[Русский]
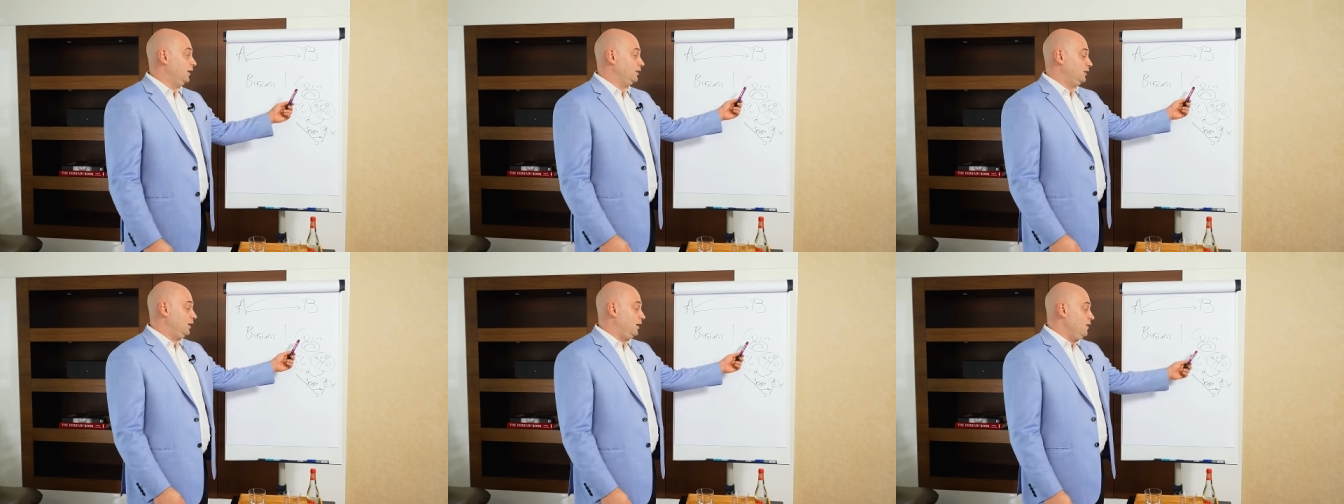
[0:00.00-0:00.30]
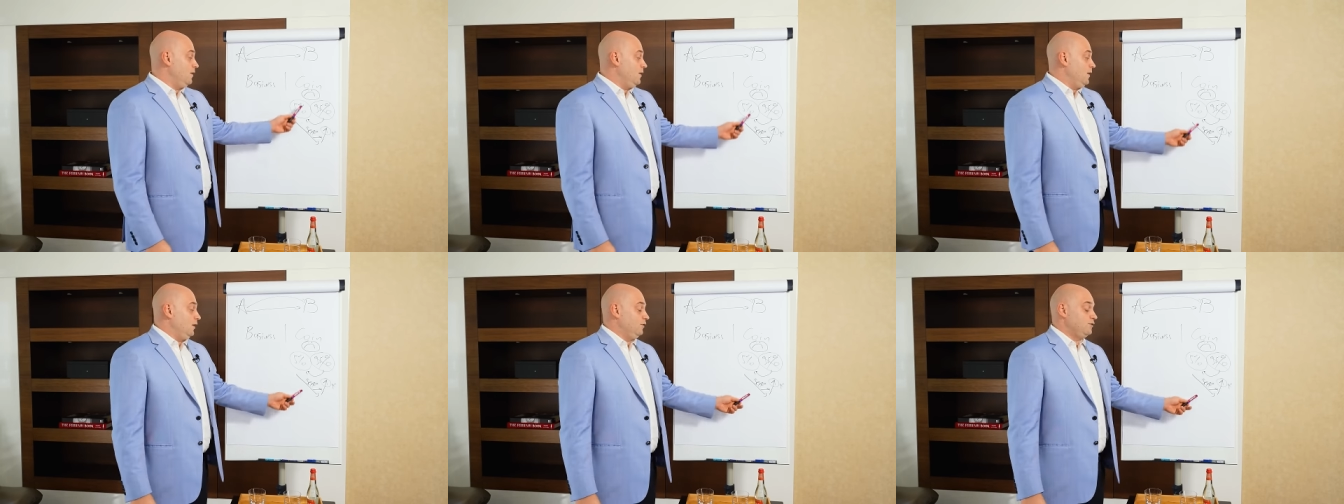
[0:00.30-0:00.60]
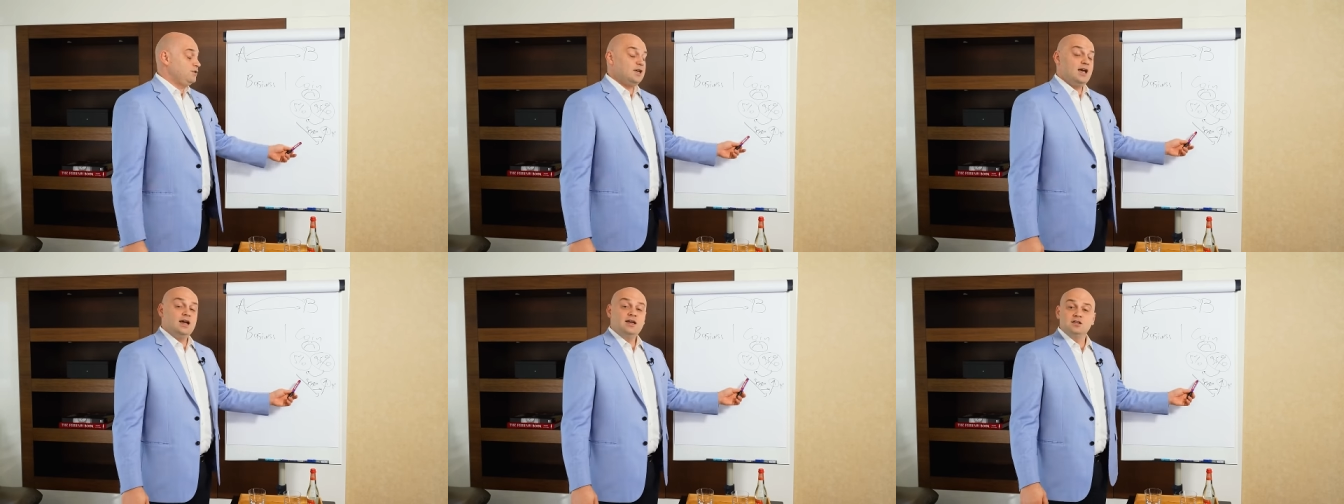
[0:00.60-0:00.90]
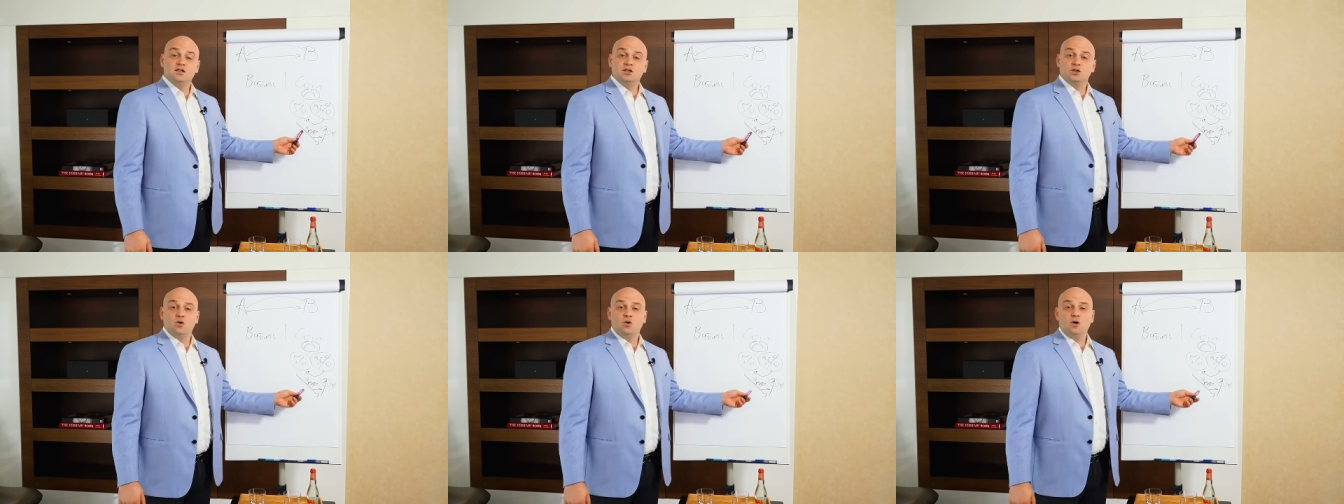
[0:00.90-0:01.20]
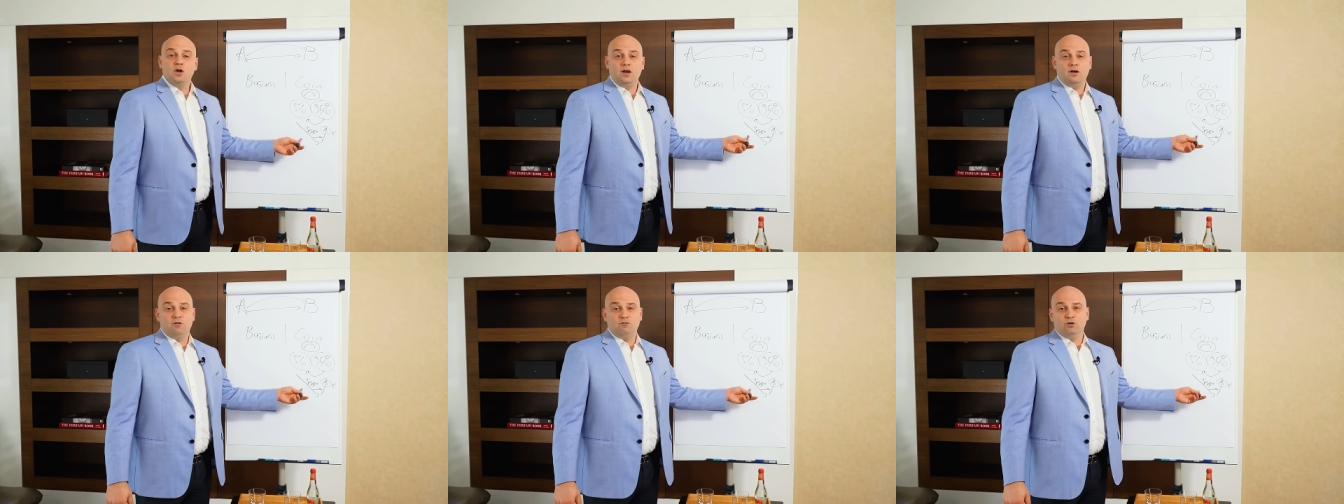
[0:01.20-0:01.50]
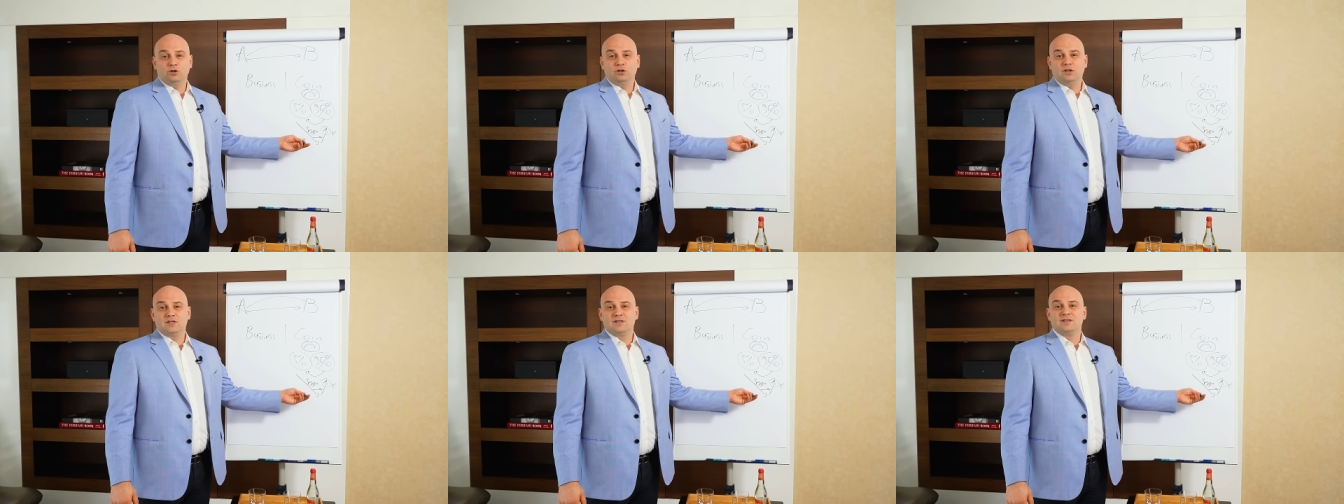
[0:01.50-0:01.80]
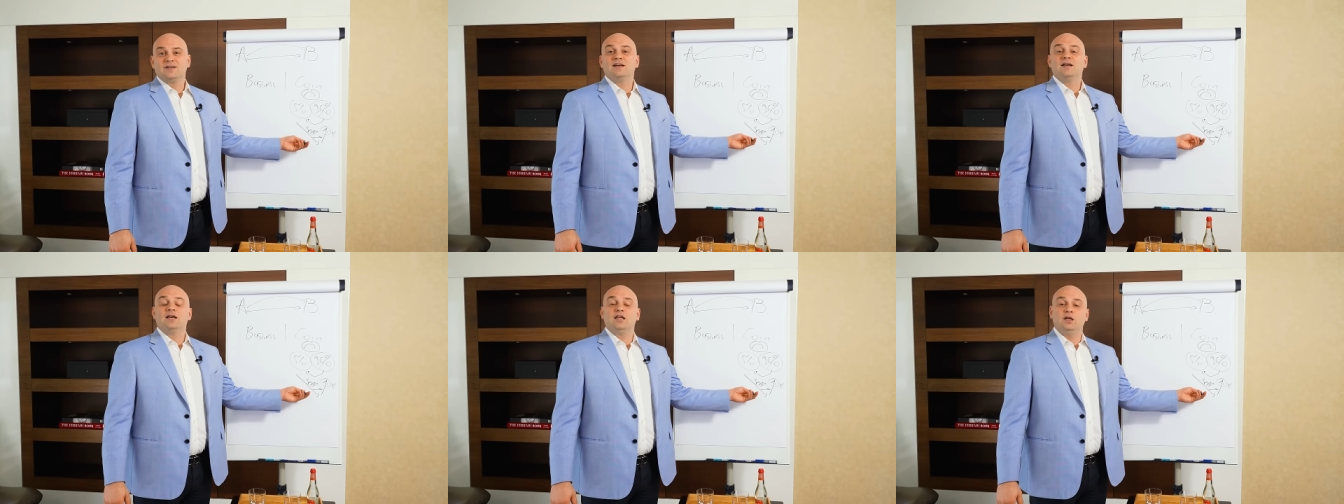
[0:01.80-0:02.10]
Это вся история вот
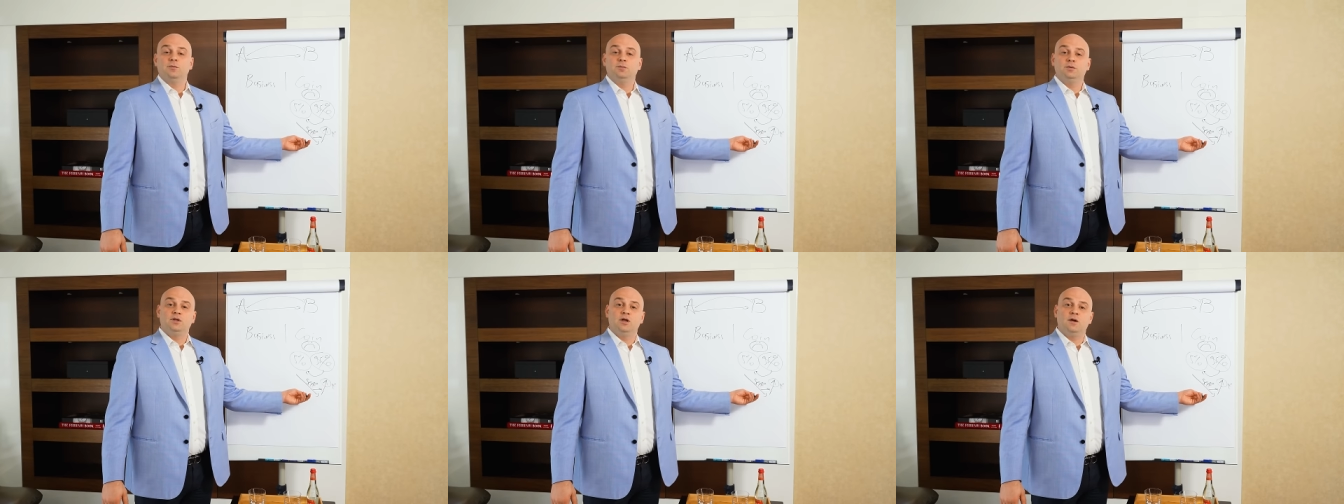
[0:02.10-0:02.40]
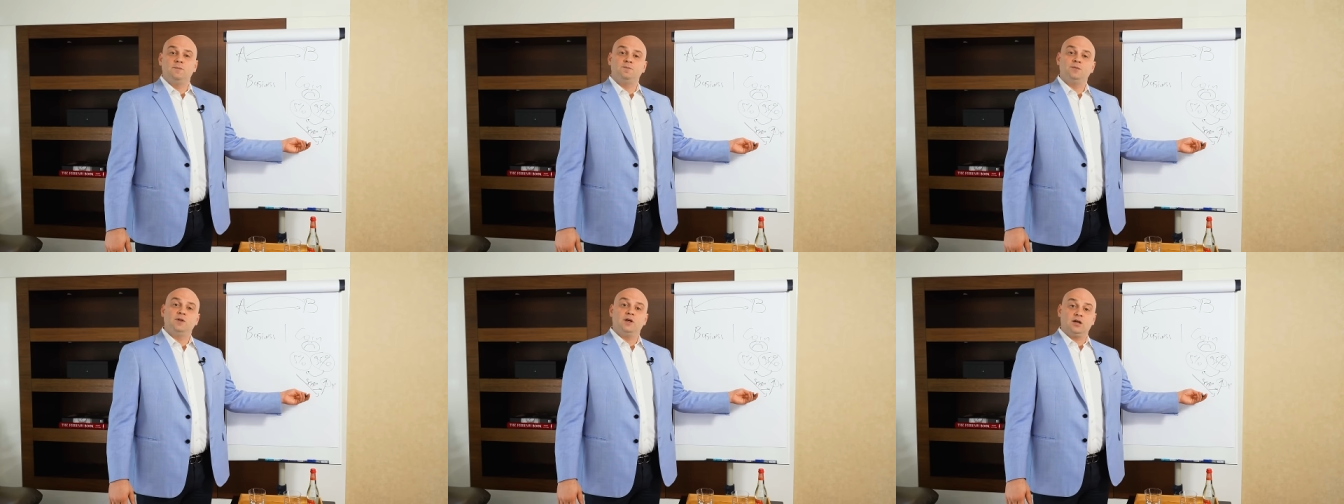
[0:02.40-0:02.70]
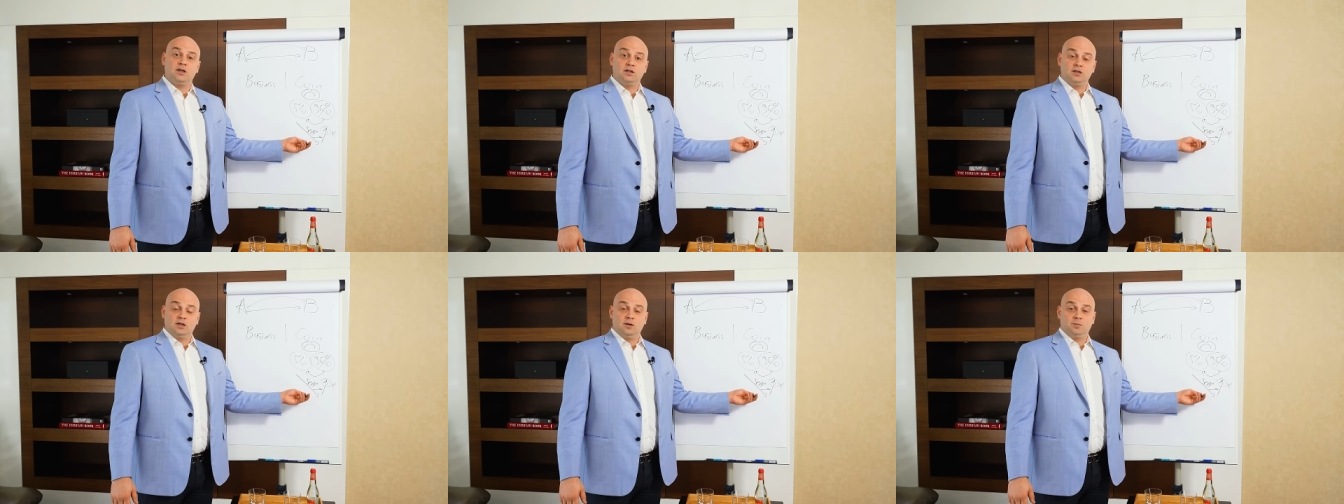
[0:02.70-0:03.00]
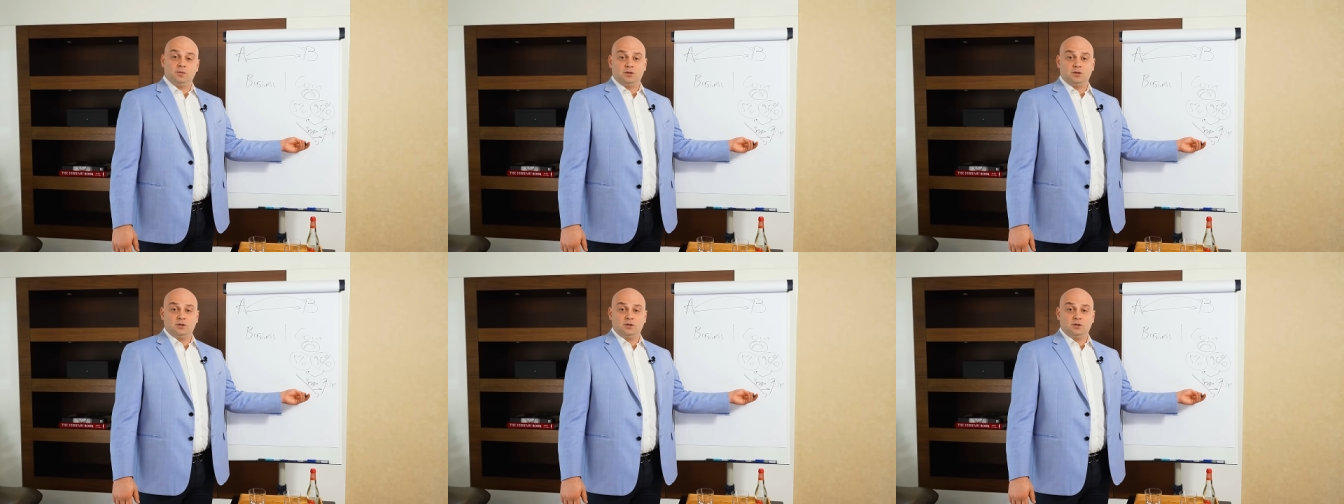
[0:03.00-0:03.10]
из крипторынка,